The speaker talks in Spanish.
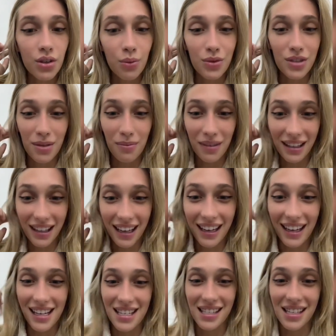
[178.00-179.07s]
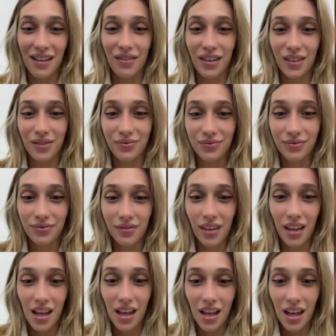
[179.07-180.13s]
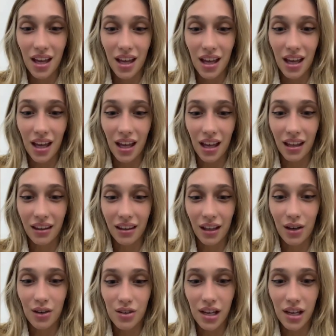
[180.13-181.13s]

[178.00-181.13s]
Soy muy simpática, gracias Alfa. Eh, ¿Te